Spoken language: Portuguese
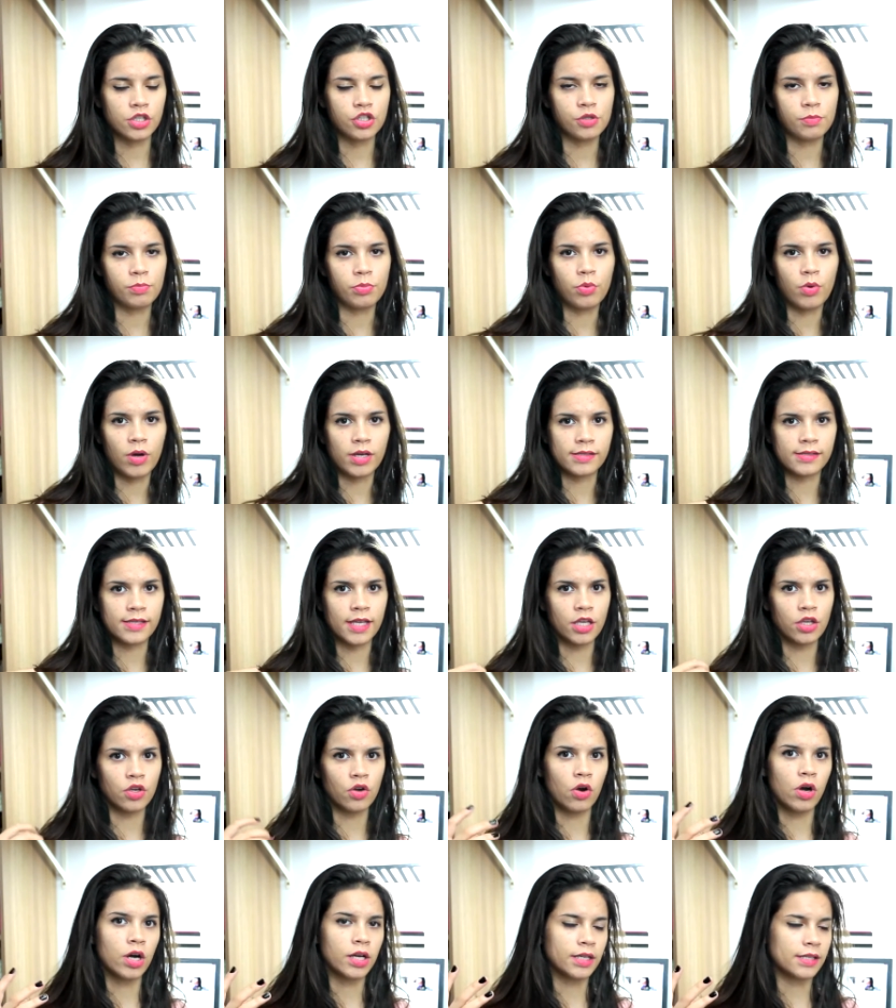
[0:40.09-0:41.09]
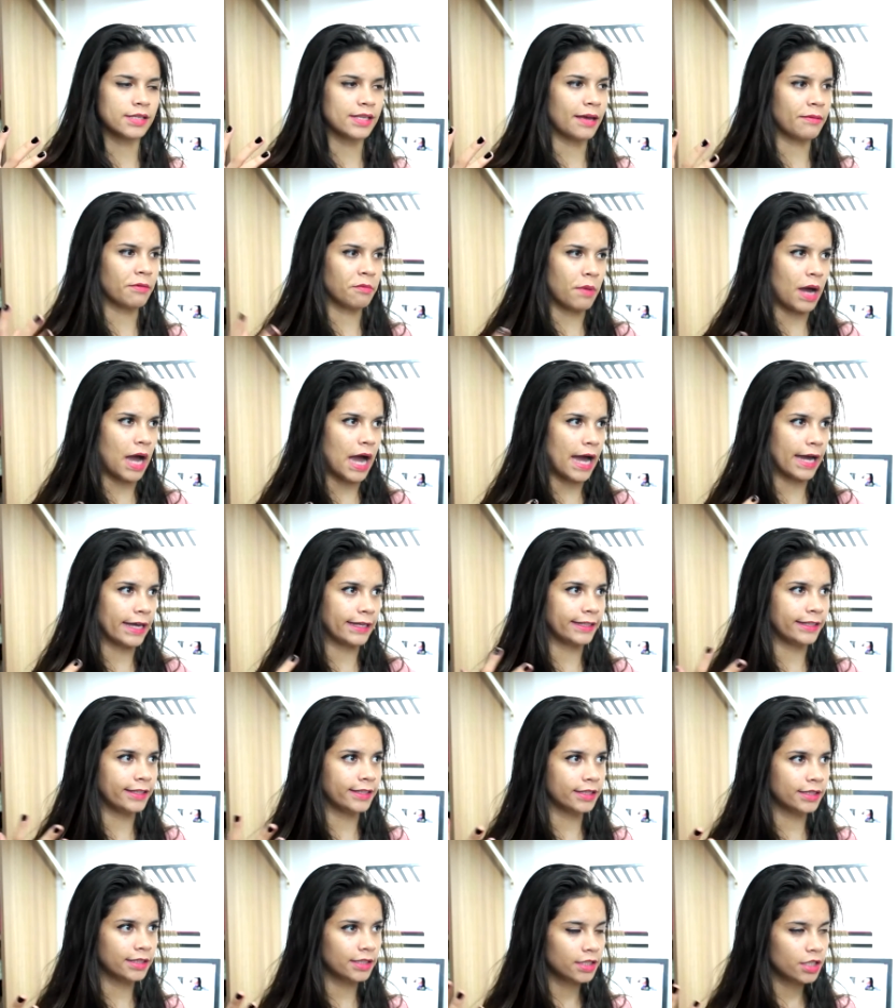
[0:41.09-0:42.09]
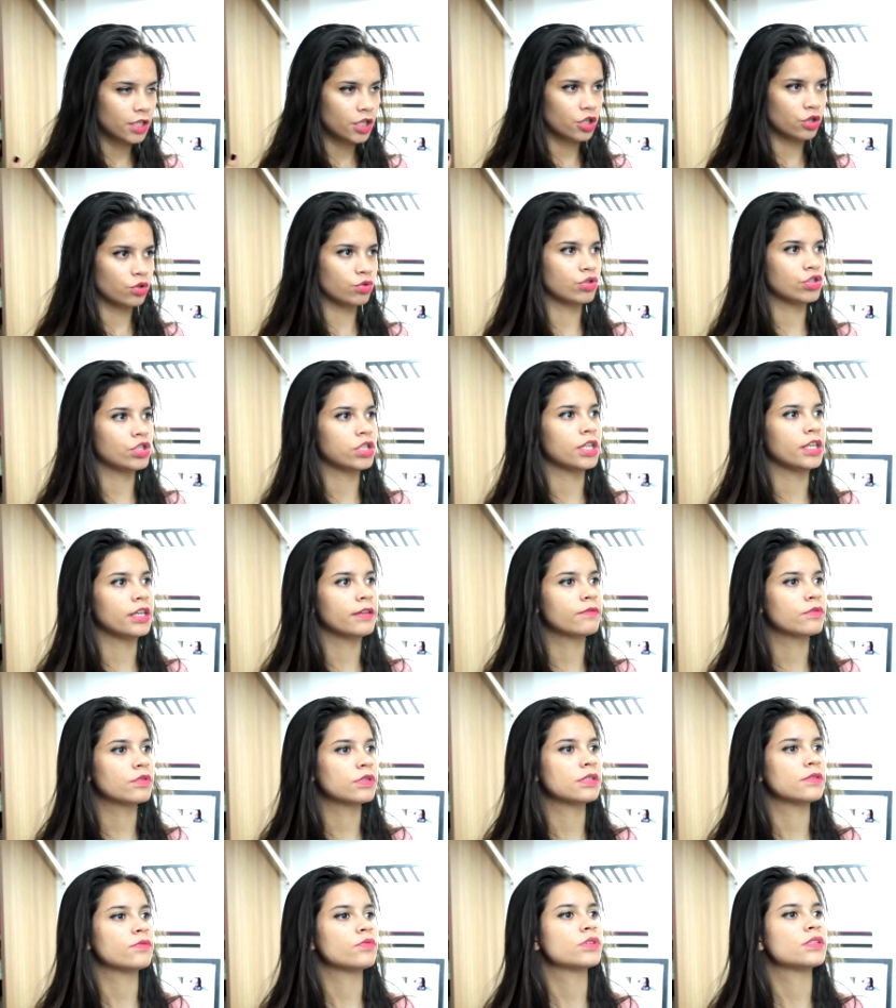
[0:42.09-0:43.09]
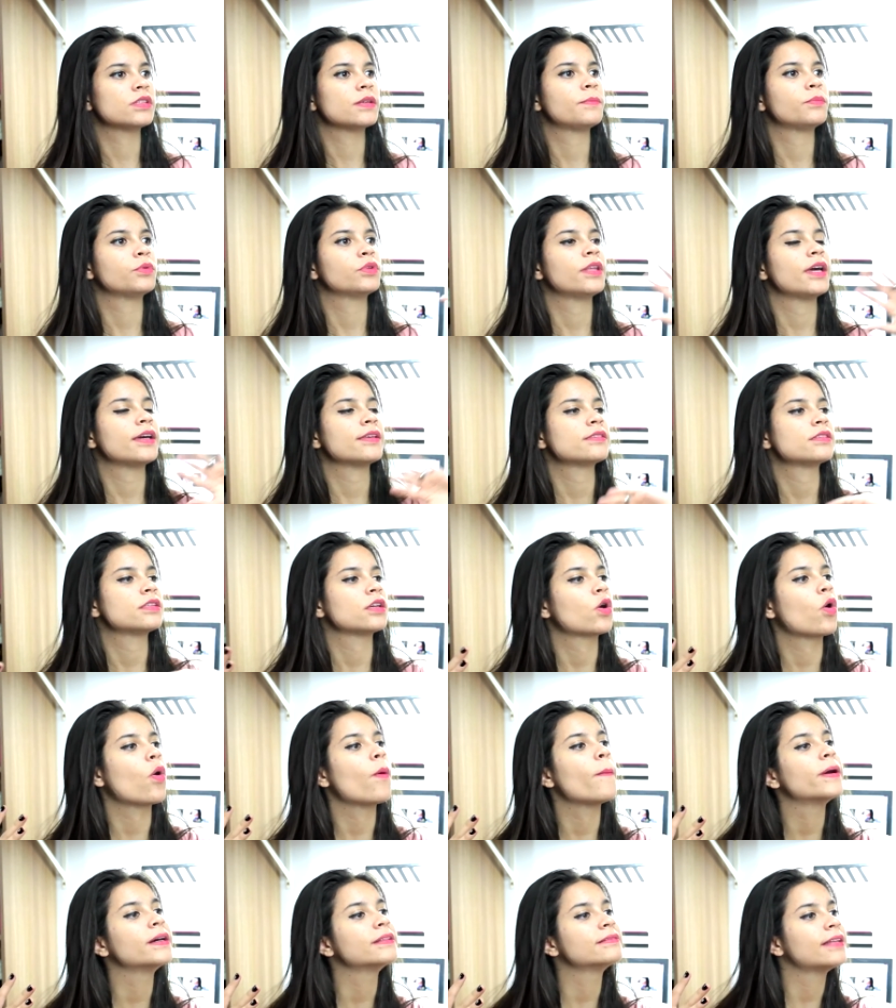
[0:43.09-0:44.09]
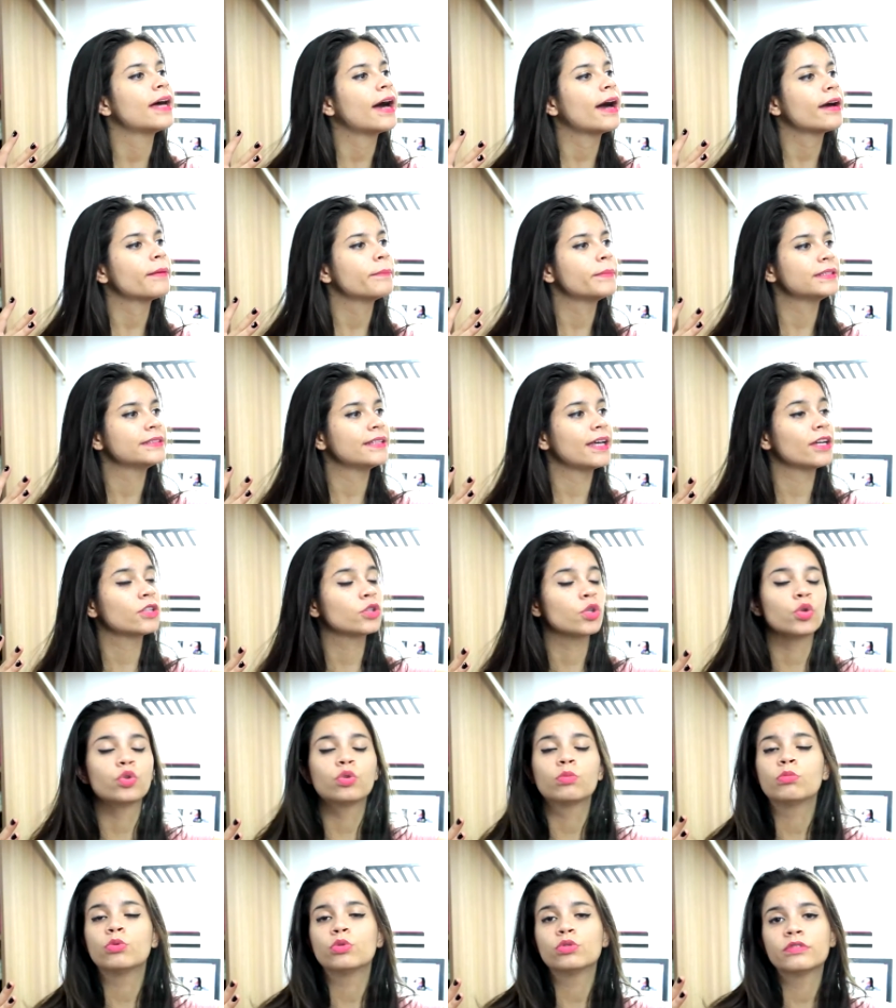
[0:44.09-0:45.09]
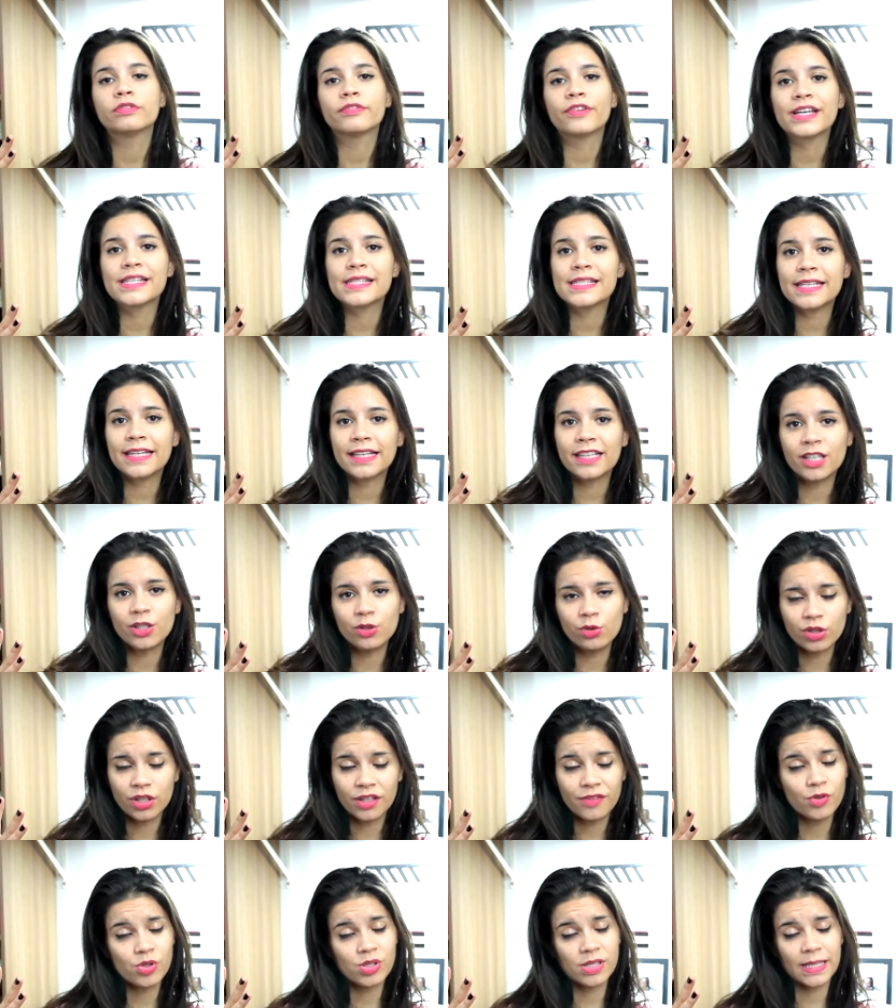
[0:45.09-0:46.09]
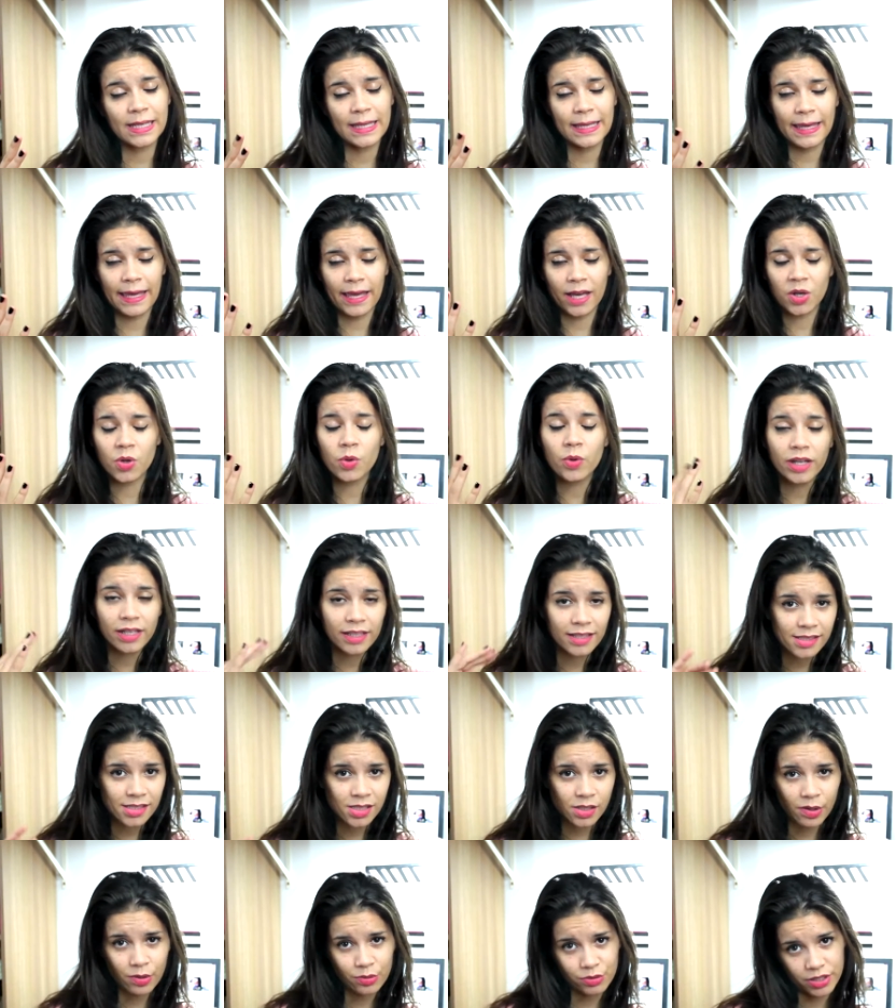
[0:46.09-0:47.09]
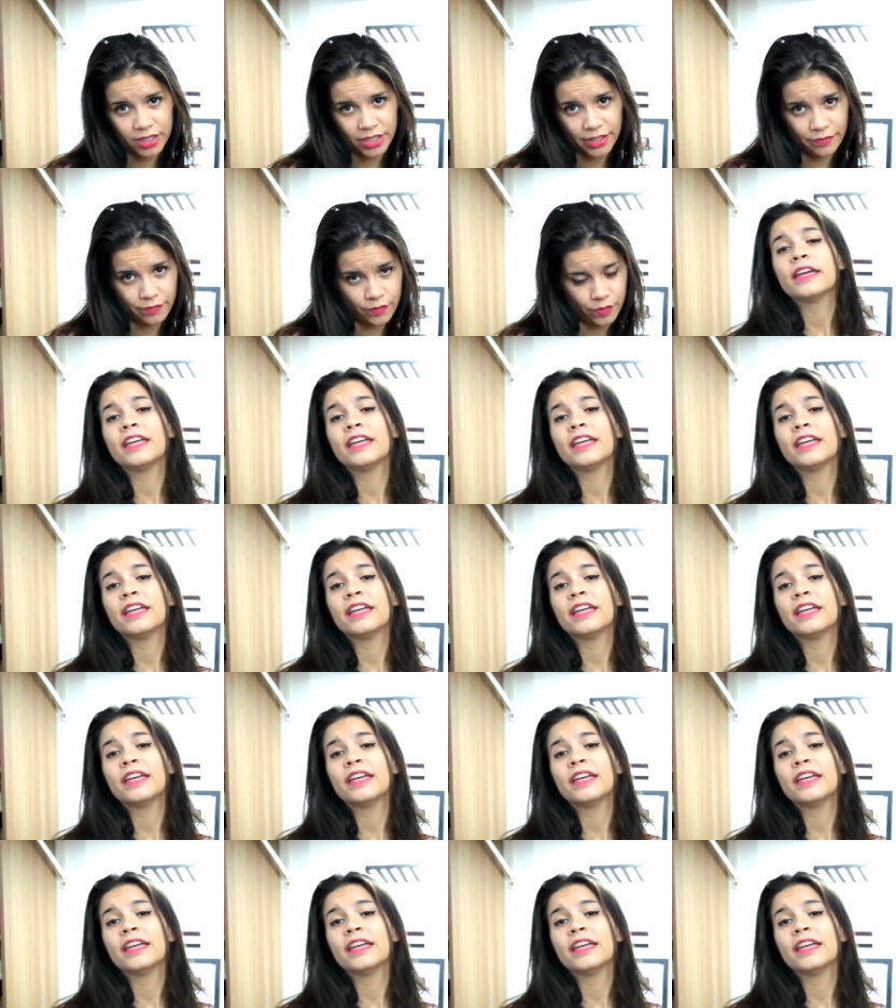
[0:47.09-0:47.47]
tipo, a senhora, sabe, uma rainha dos livros e você pudesse comandar, mandar todo mundo fazer aquilo que você quer com relação aos livros.